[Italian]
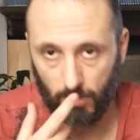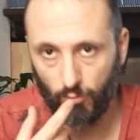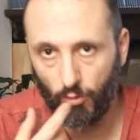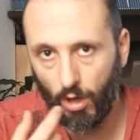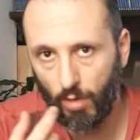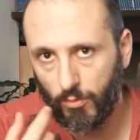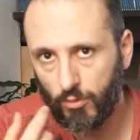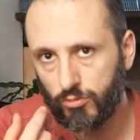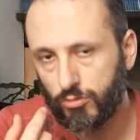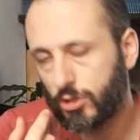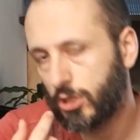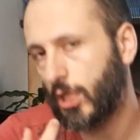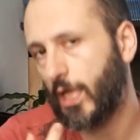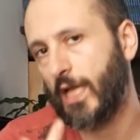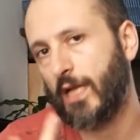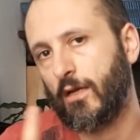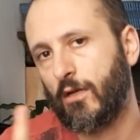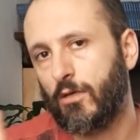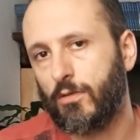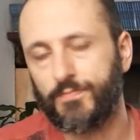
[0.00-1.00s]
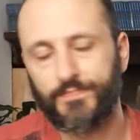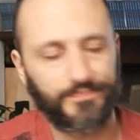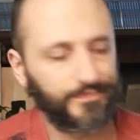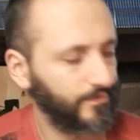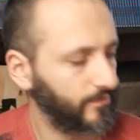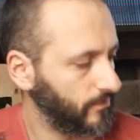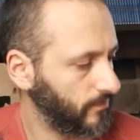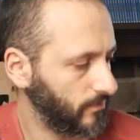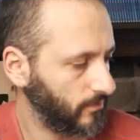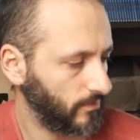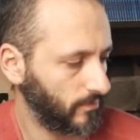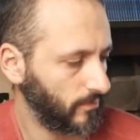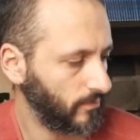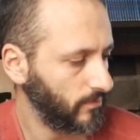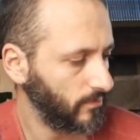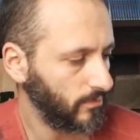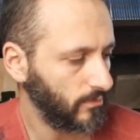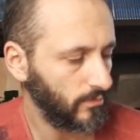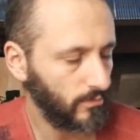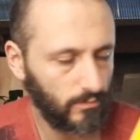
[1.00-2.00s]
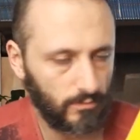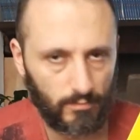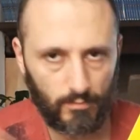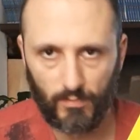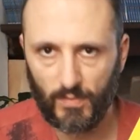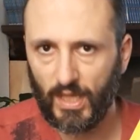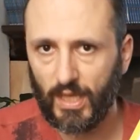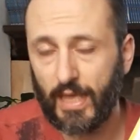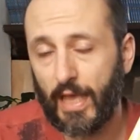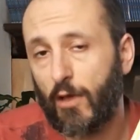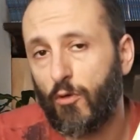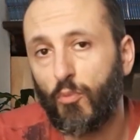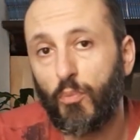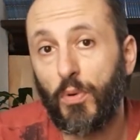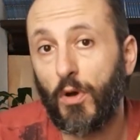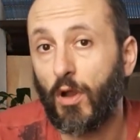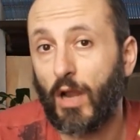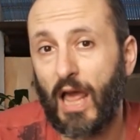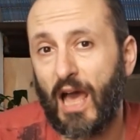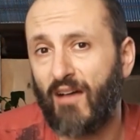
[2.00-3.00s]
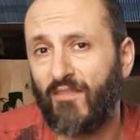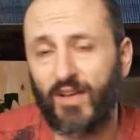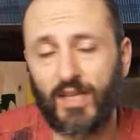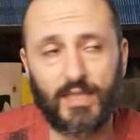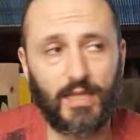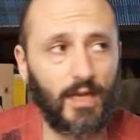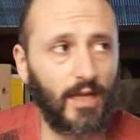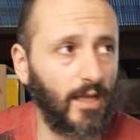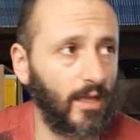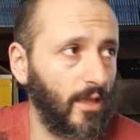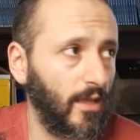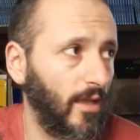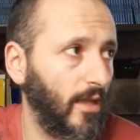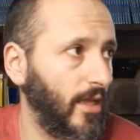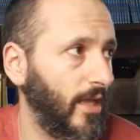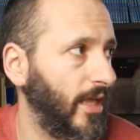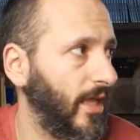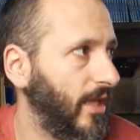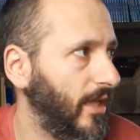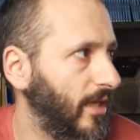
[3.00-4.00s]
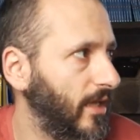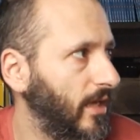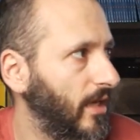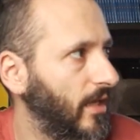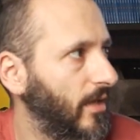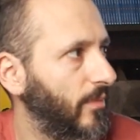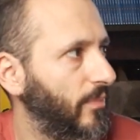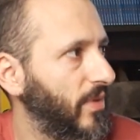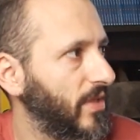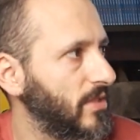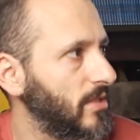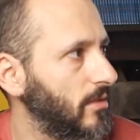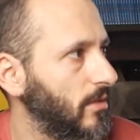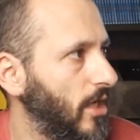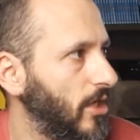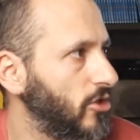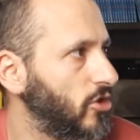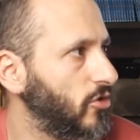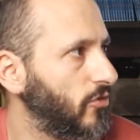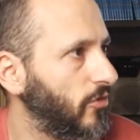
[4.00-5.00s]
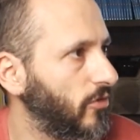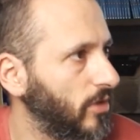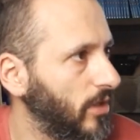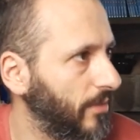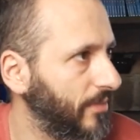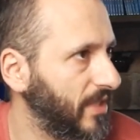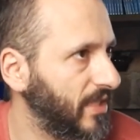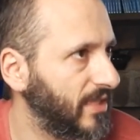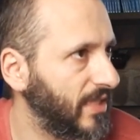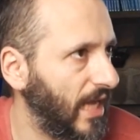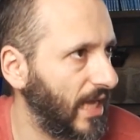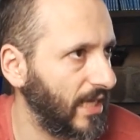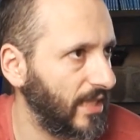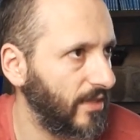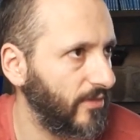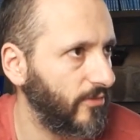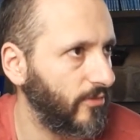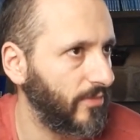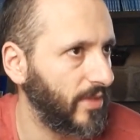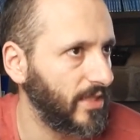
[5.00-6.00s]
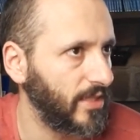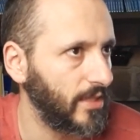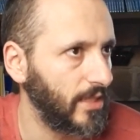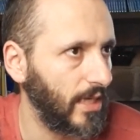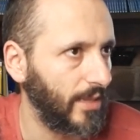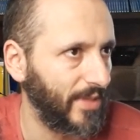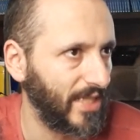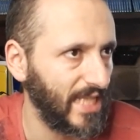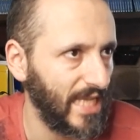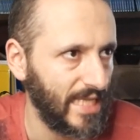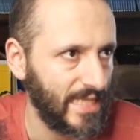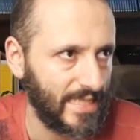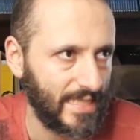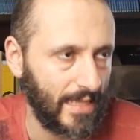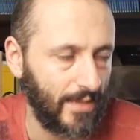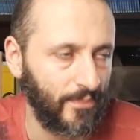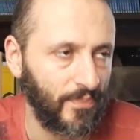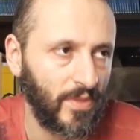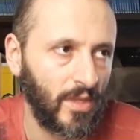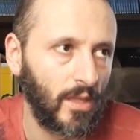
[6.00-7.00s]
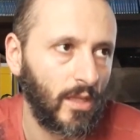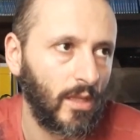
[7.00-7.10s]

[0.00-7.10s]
L'uomo uccello, che è un po' l'avatar e il personaggio fondamentale dei fumetti di Lavadessa,